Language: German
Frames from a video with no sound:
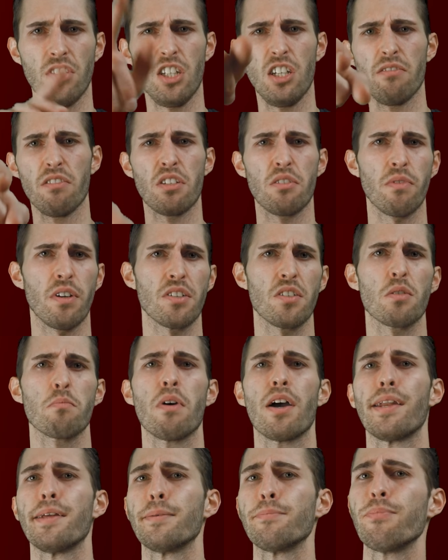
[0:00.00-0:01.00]
Ihr wisst, was
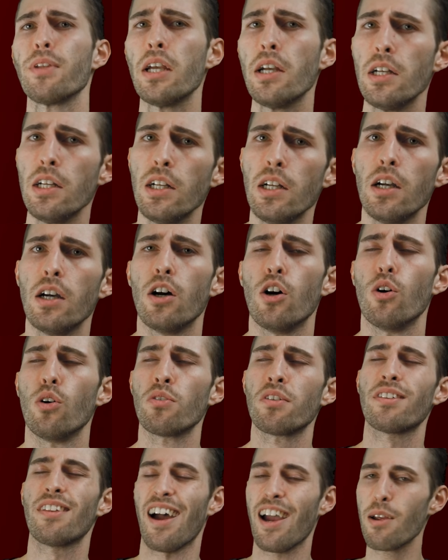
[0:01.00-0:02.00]
ich meine.
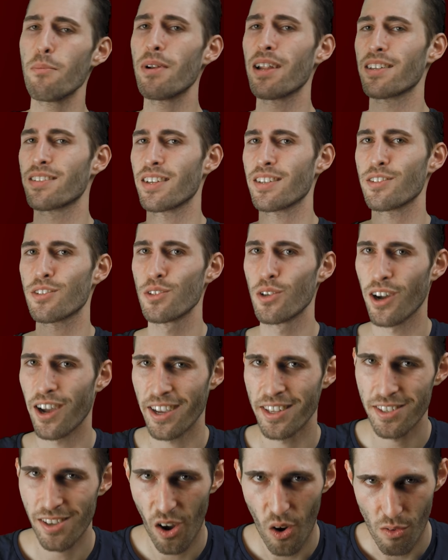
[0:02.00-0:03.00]
Und Daimler setzt noch
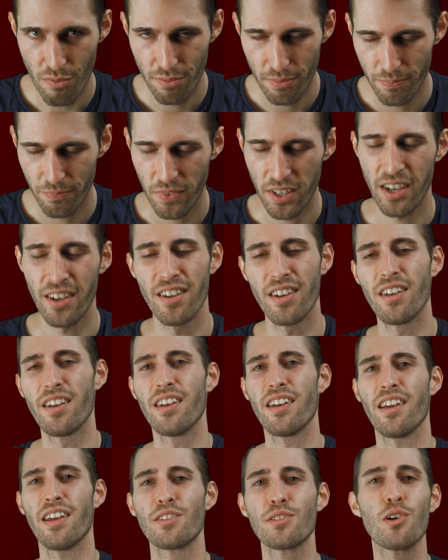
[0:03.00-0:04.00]
einen drauf.
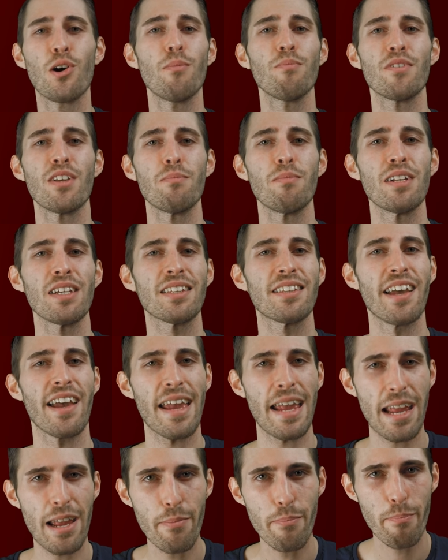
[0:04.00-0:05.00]
Es kommt nämlich
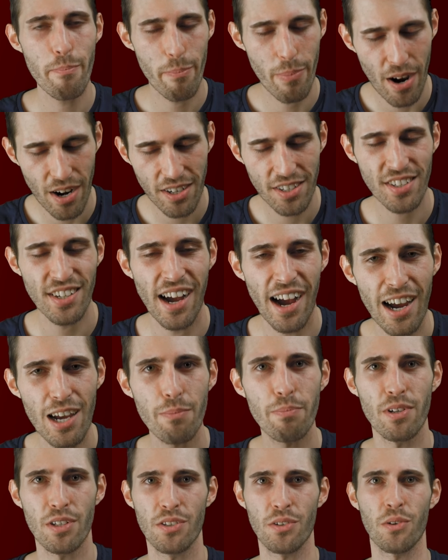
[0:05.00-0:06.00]
der M-Bucks
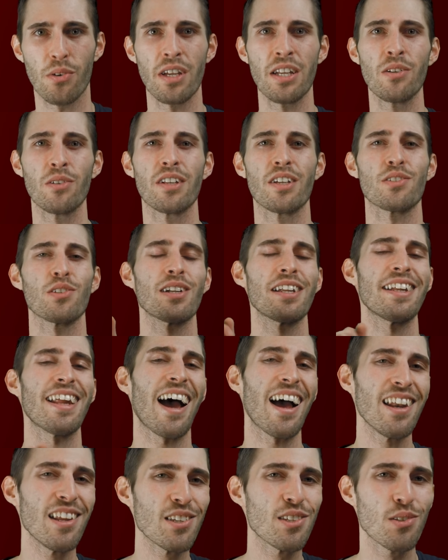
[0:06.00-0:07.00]
Hyperscreen und er soll
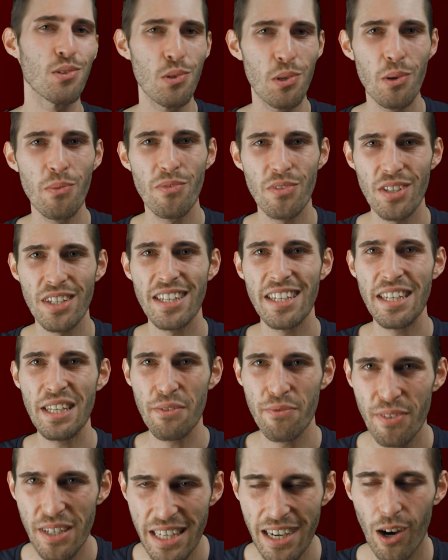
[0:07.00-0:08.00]
in alle zukünftigen
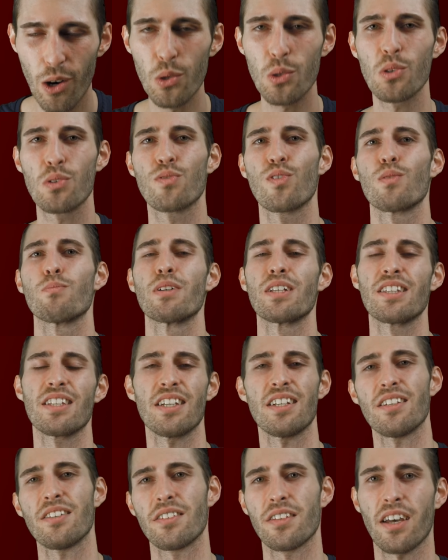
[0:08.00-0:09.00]
EV-Autos von
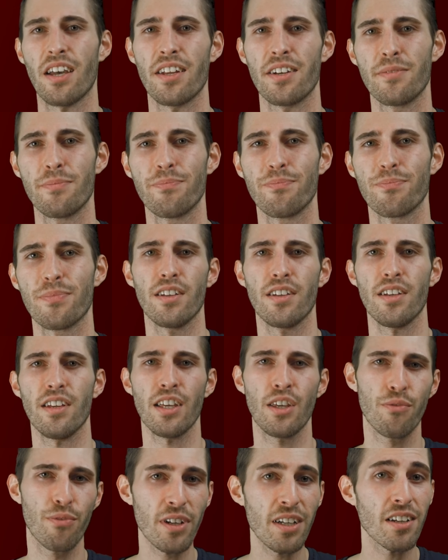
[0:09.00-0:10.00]
Mercedes rein.
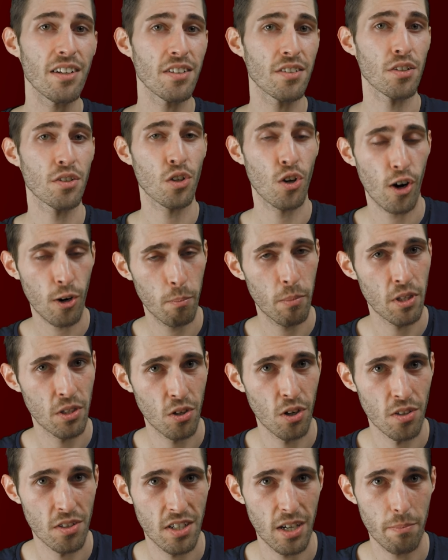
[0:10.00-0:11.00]
Ich finde dieses
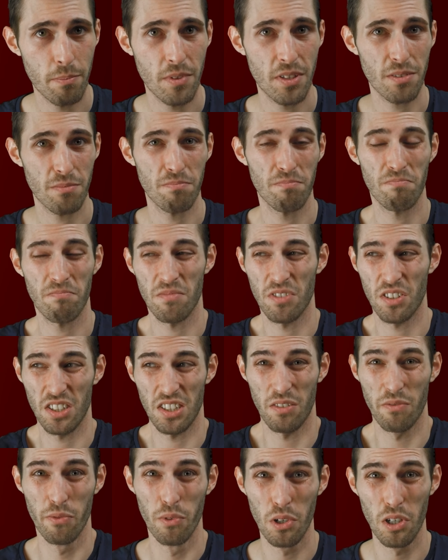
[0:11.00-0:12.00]
Cockpit-Konzept
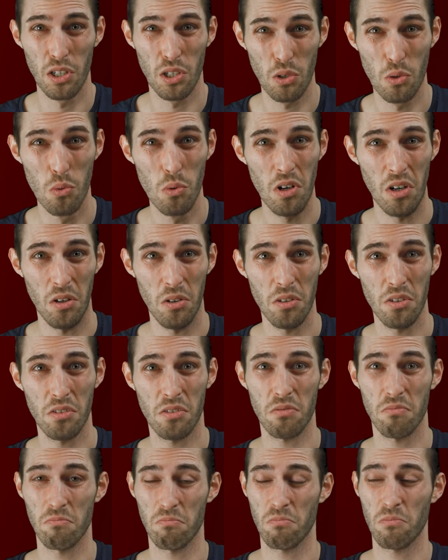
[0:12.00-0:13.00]
sieht wirklich cool
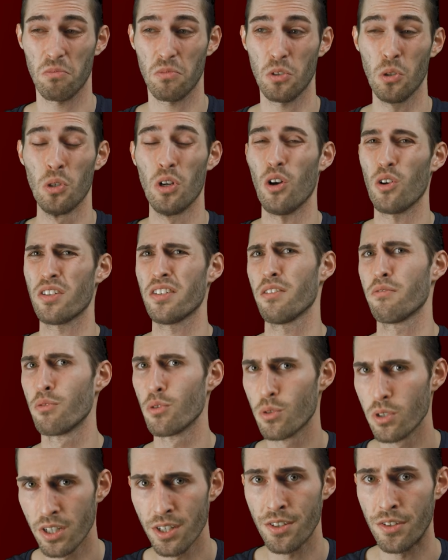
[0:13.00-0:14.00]
aus und auch sehr
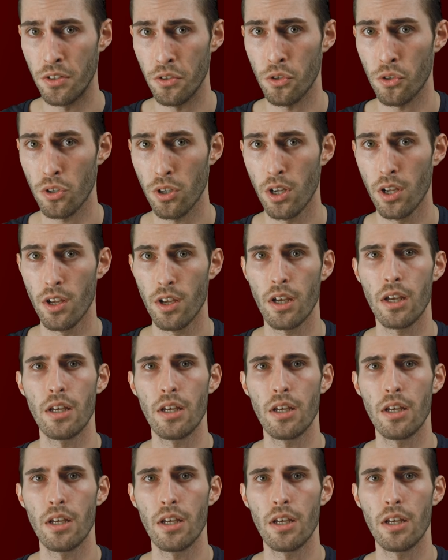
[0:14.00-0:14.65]
futuristisch.